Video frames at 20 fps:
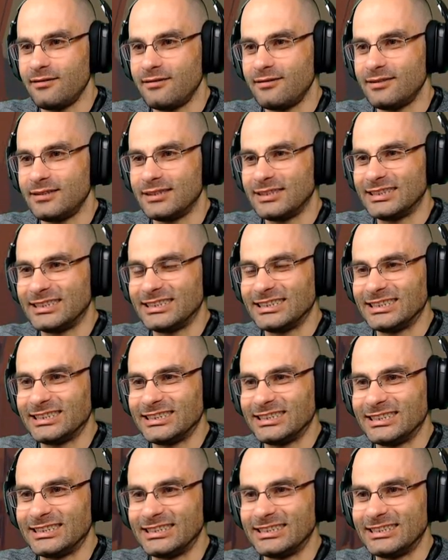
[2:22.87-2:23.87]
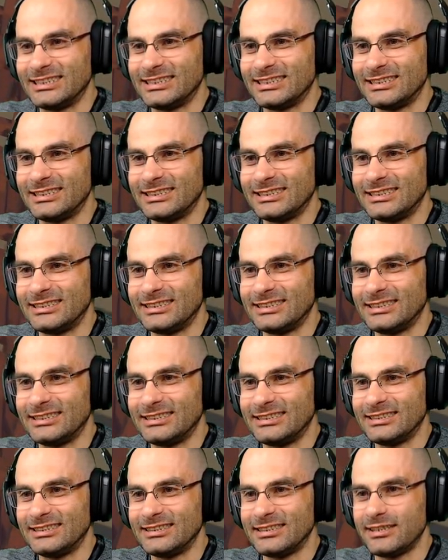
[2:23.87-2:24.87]
Voy, voy.
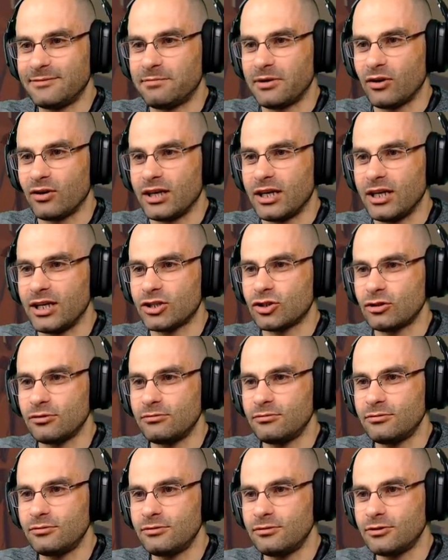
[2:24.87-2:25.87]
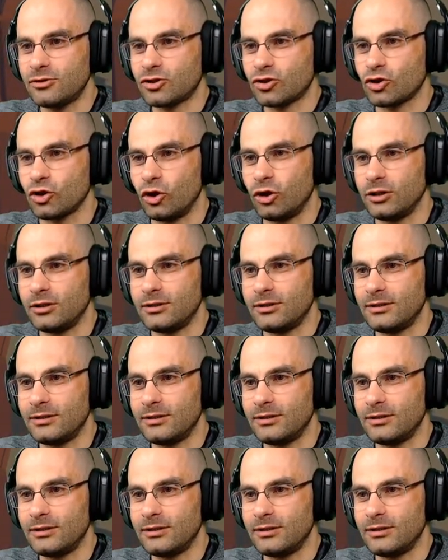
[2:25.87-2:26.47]
¿Pero quieres ah. sol